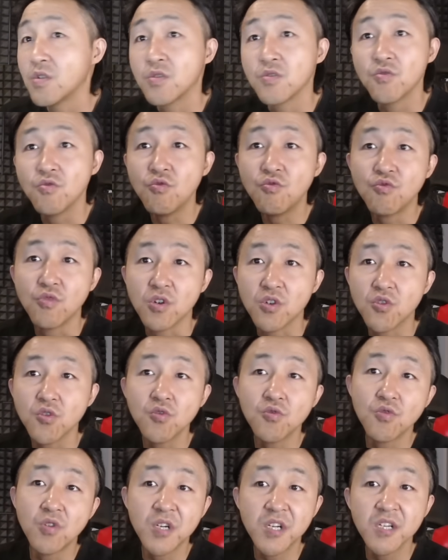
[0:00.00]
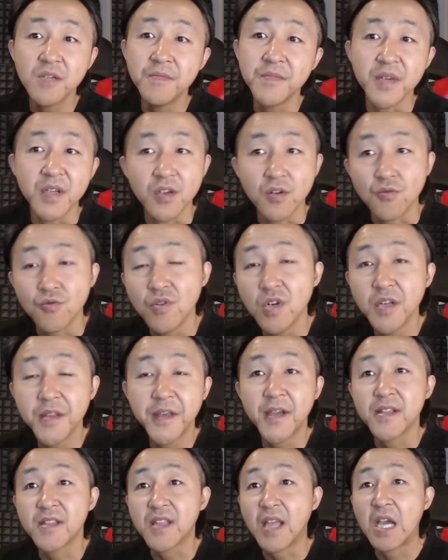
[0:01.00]
如果中国跟美国
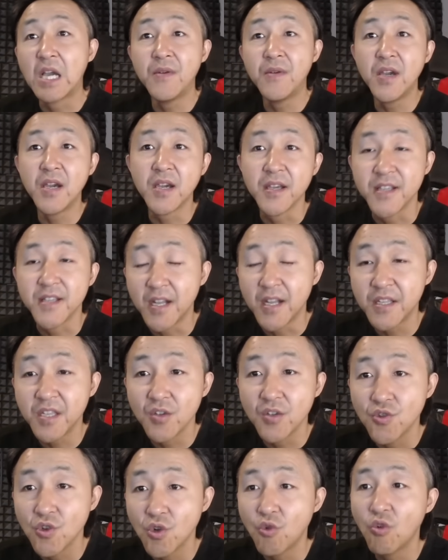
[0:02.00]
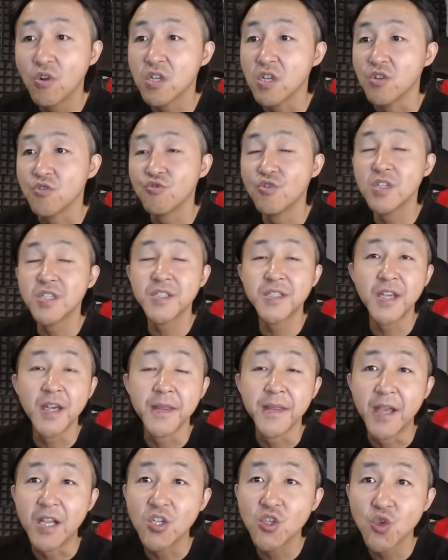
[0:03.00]
在台湾海峡地区，或者说是在
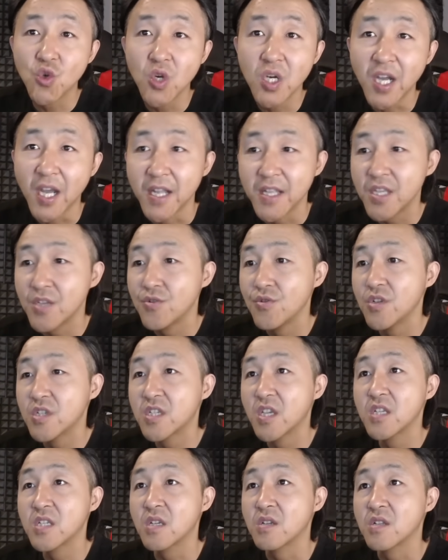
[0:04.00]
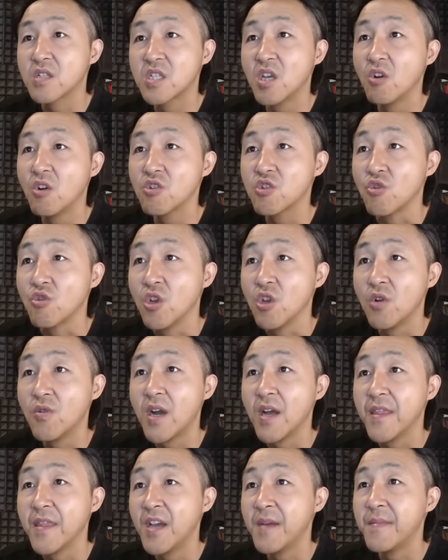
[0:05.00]
南中国海地区真正交手的
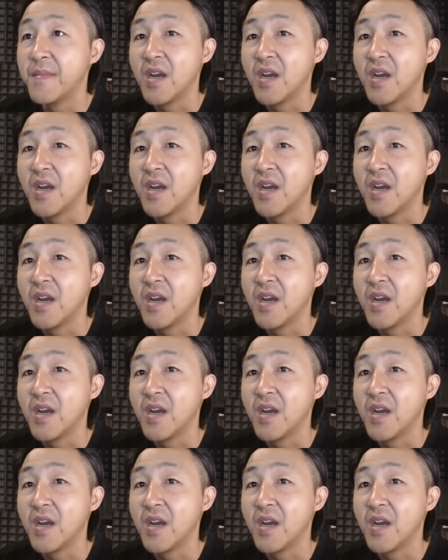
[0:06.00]
话，那